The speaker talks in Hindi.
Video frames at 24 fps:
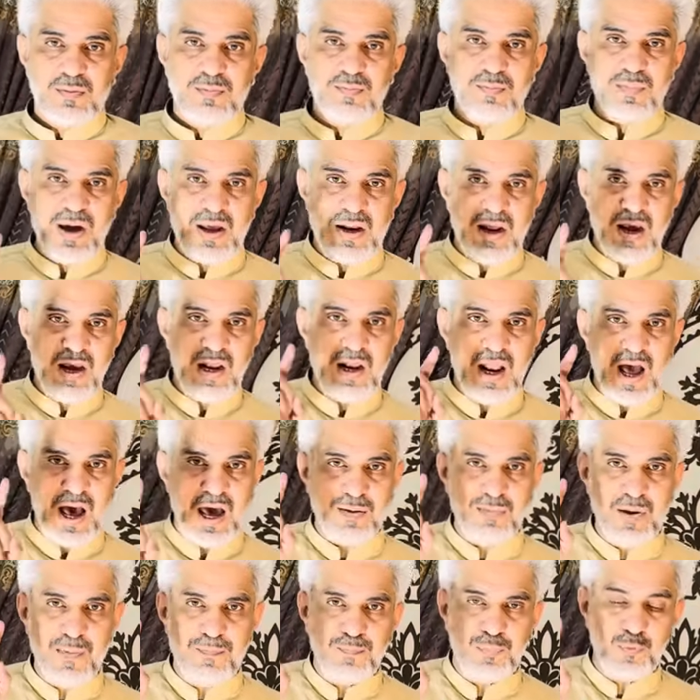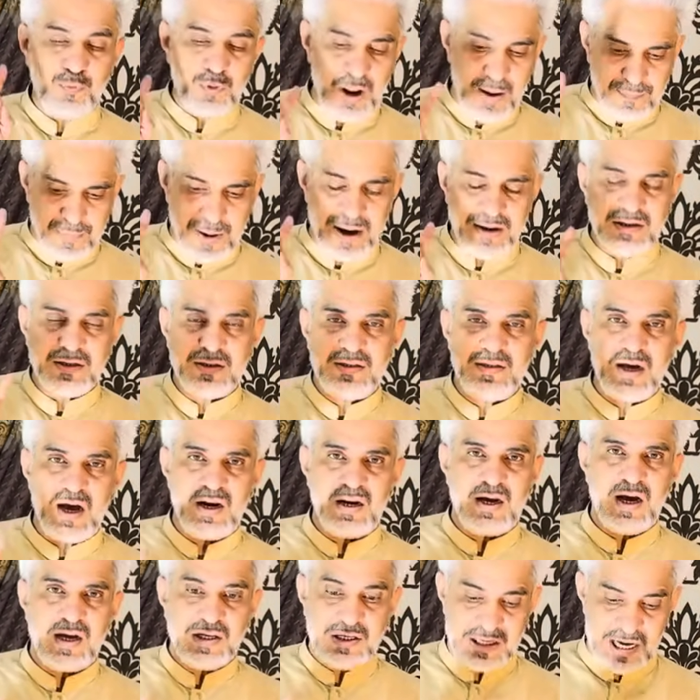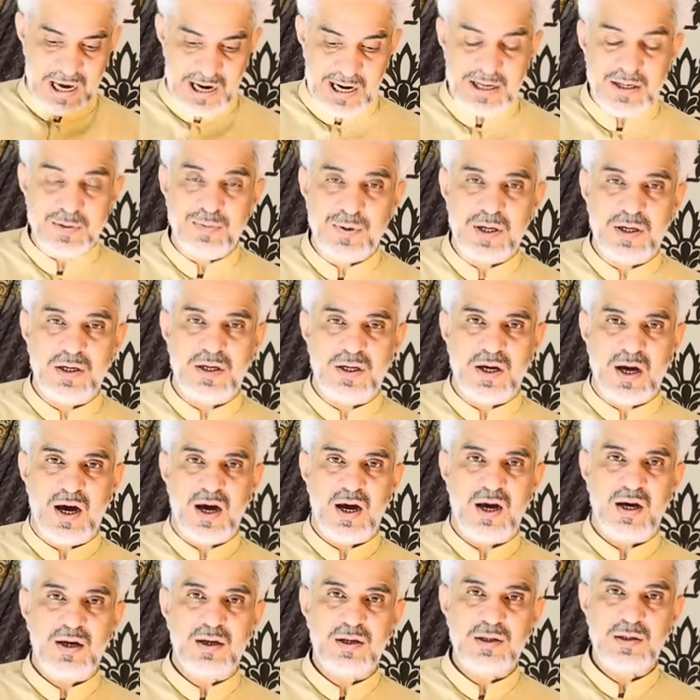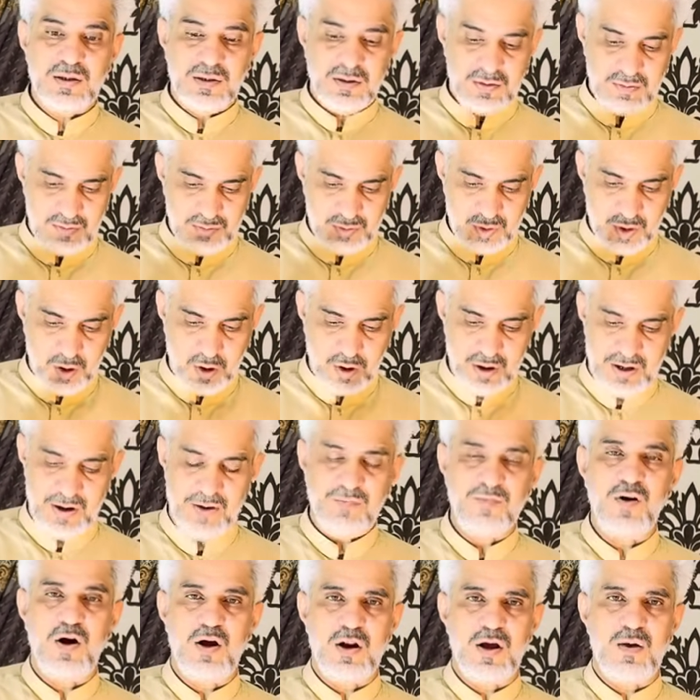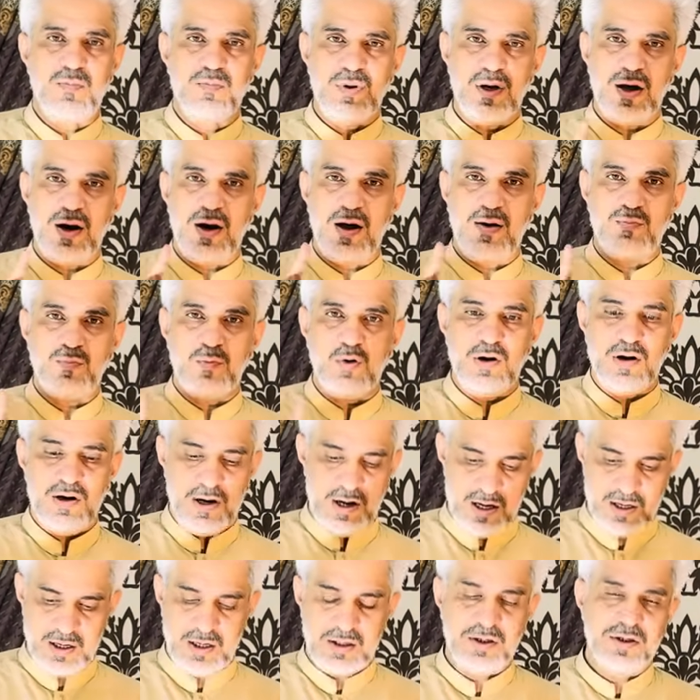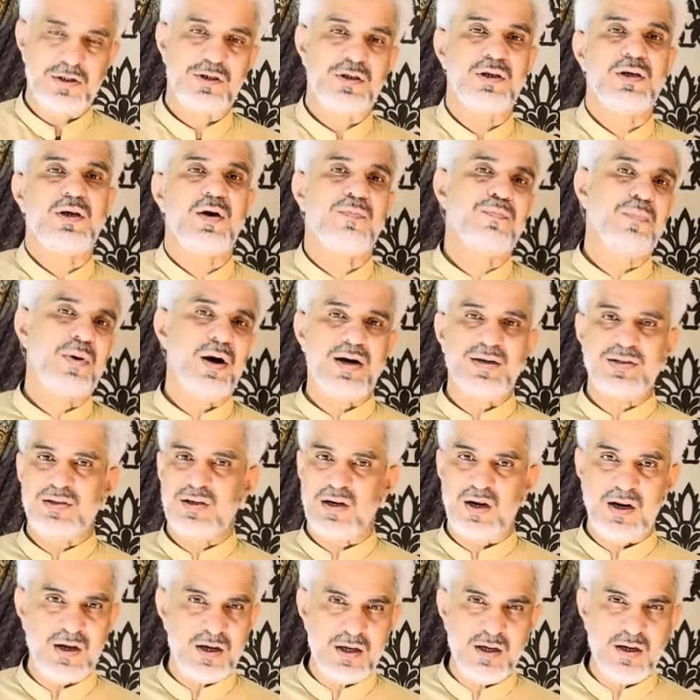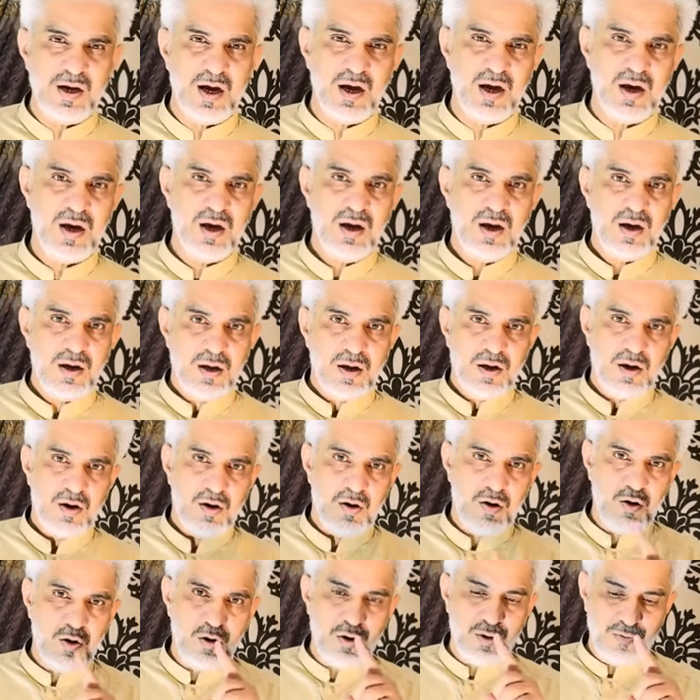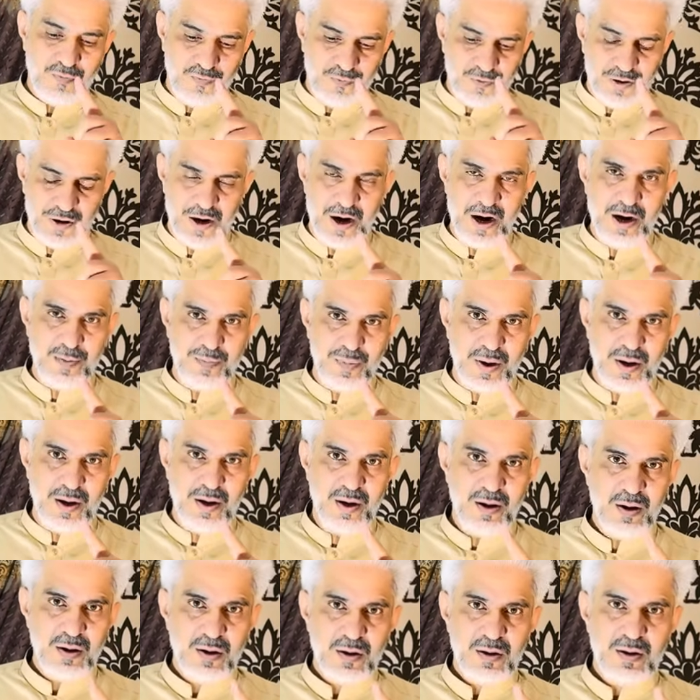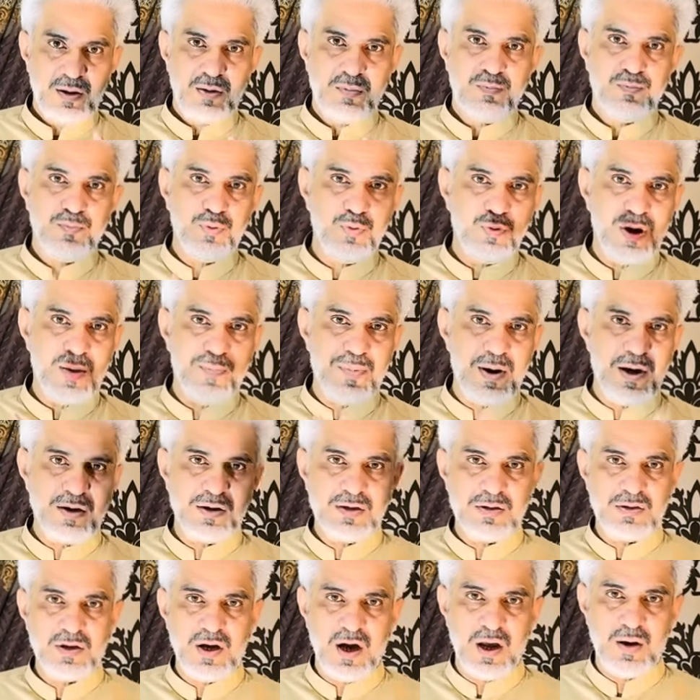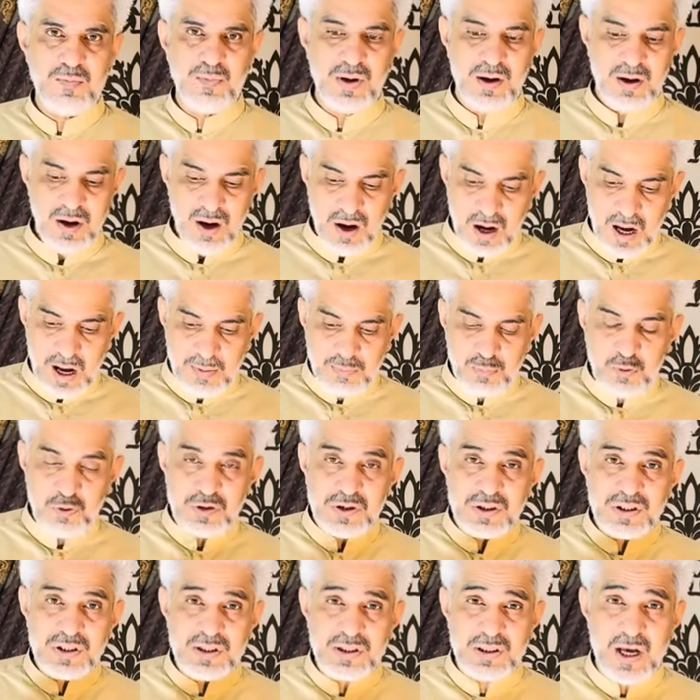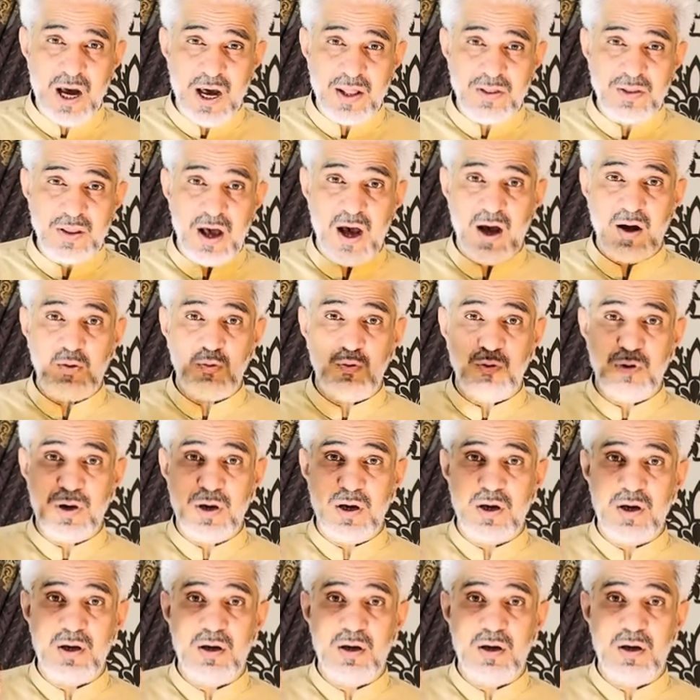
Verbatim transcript: मैंने ऐलान भी पूरे पाकिस्तान का चैलेंज भी किया है और ये वॉल्यूम भी अल्हम्दुलिल्लाह ये किसी के पास नहीं है और रेट भी पूरे पाकिस्तान में आपको सादा कोई